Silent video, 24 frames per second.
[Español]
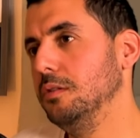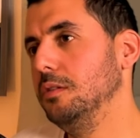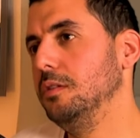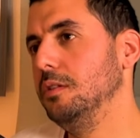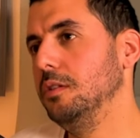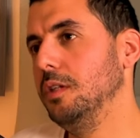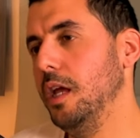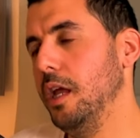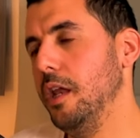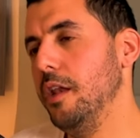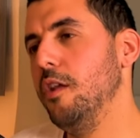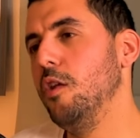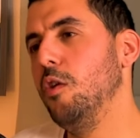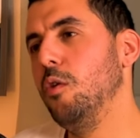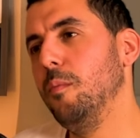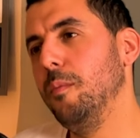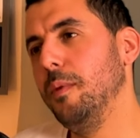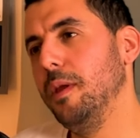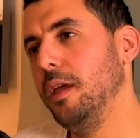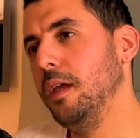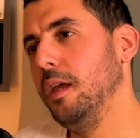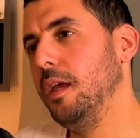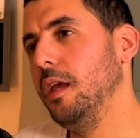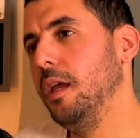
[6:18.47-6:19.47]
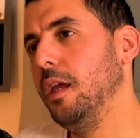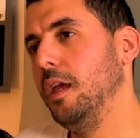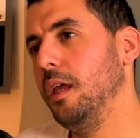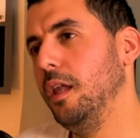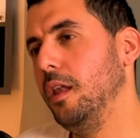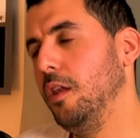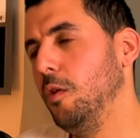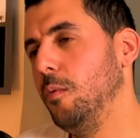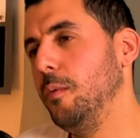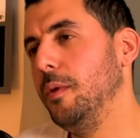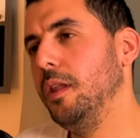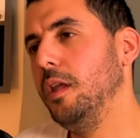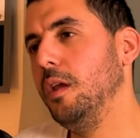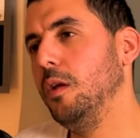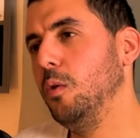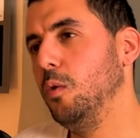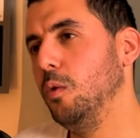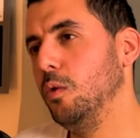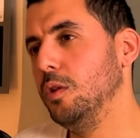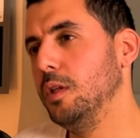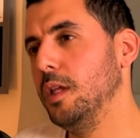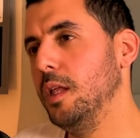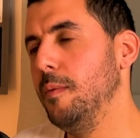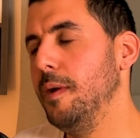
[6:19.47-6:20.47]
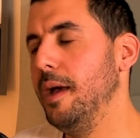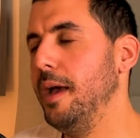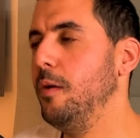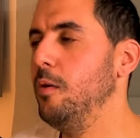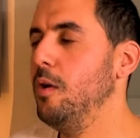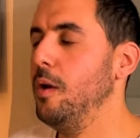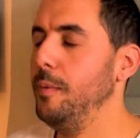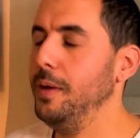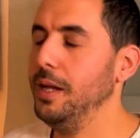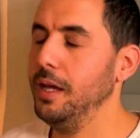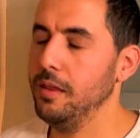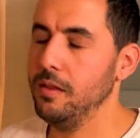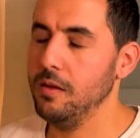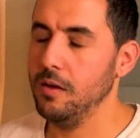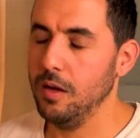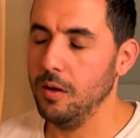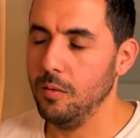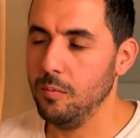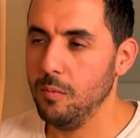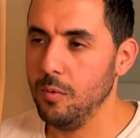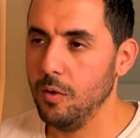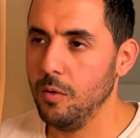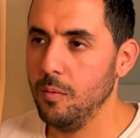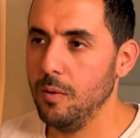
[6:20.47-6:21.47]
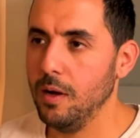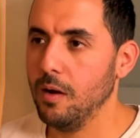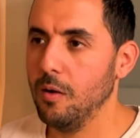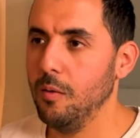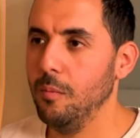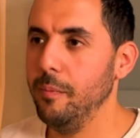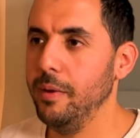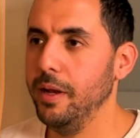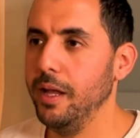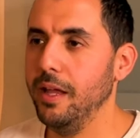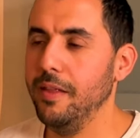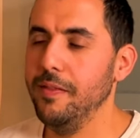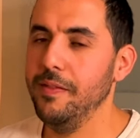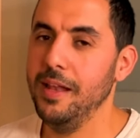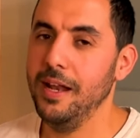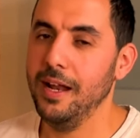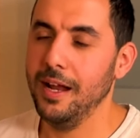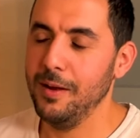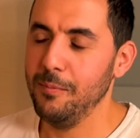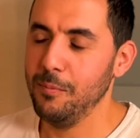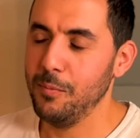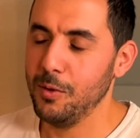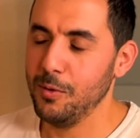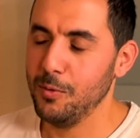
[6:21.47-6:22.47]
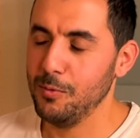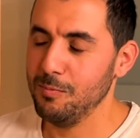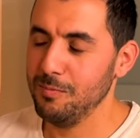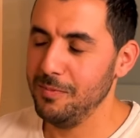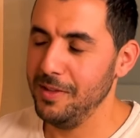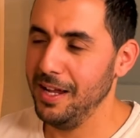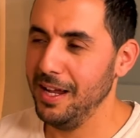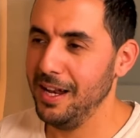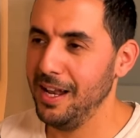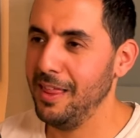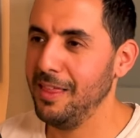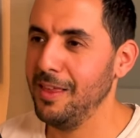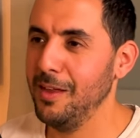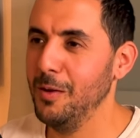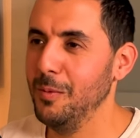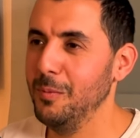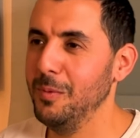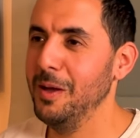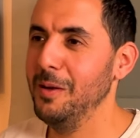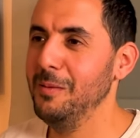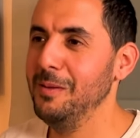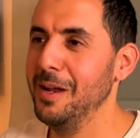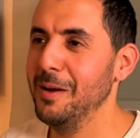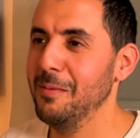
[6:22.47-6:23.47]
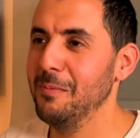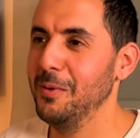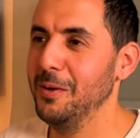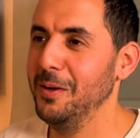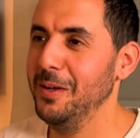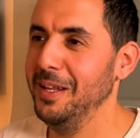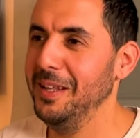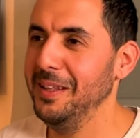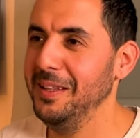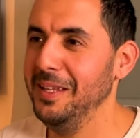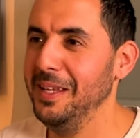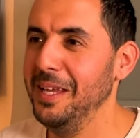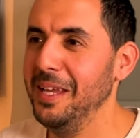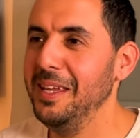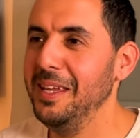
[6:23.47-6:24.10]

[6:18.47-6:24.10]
O sea, no me, no me disgusta. Además, es una aplicación que es un poco más compleja, de la que por desgracia no puedo hablar por el NDA.